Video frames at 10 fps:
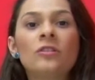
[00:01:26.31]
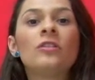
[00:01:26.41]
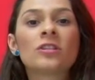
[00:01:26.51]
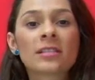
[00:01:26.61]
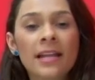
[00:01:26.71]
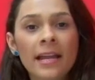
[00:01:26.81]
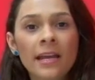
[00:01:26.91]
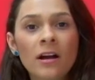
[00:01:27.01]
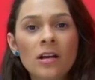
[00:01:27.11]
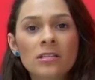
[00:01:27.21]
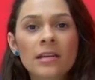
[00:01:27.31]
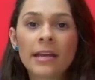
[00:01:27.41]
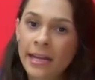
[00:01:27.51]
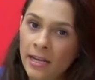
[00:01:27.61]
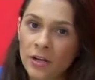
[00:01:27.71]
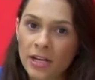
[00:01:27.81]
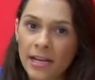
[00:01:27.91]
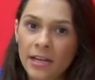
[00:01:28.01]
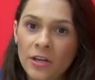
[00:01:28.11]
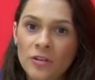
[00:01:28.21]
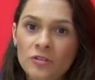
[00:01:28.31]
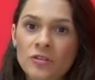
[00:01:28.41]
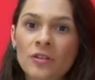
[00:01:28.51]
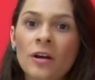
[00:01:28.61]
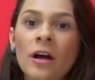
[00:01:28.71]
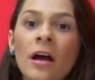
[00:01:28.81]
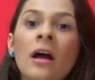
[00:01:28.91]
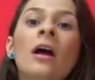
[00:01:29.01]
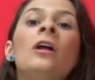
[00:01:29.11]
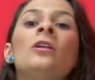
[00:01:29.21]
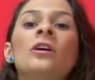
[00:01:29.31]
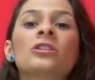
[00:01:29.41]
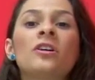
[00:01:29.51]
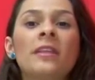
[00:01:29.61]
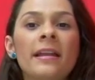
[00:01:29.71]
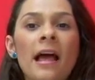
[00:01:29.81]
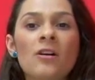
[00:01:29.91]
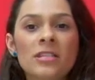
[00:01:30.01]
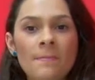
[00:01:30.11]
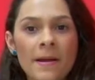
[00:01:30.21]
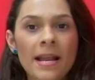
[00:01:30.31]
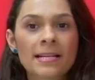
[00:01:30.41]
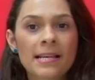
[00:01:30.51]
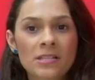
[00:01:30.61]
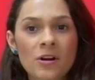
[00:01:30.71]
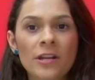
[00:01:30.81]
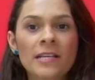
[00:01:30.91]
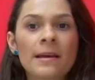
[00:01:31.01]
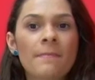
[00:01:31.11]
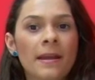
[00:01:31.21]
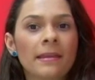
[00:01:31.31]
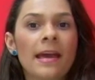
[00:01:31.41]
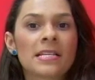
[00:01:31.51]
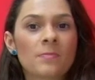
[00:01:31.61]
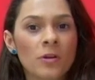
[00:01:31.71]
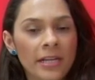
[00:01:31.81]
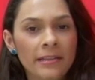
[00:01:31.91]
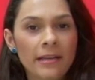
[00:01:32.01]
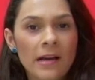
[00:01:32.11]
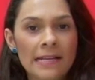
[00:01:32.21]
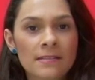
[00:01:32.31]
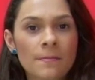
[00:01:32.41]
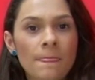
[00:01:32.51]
Los clérigos y los religiosos los condenados a pena accesorias de pérdidas políticas,